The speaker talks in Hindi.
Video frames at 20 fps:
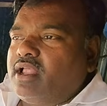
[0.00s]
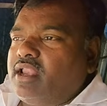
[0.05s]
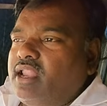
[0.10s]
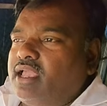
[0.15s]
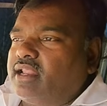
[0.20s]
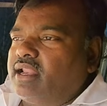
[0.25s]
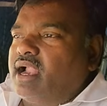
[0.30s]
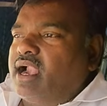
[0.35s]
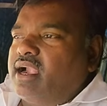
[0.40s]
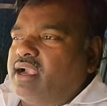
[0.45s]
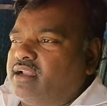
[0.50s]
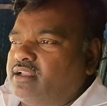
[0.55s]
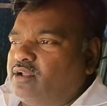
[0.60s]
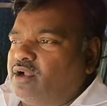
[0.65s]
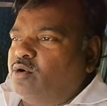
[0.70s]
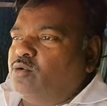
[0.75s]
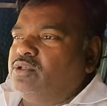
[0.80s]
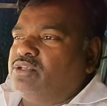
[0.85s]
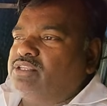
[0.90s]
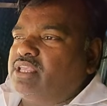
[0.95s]
लेकिन
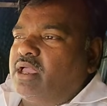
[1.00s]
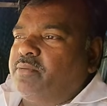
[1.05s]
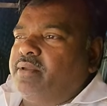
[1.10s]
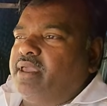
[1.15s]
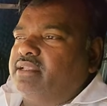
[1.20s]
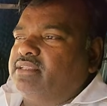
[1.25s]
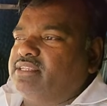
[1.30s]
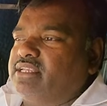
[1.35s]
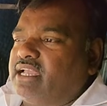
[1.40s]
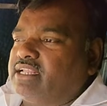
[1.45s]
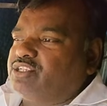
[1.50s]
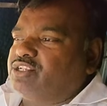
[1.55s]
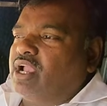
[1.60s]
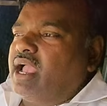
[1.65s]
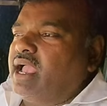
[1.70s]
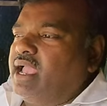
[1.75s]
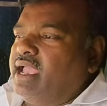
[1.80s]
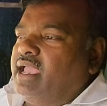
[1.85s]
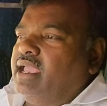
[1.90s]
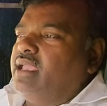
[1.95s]
उड़ीसा में एक चीज़
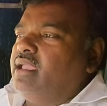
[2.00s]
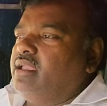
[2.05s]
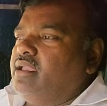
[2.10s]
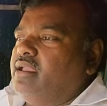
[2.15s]
अच्छा है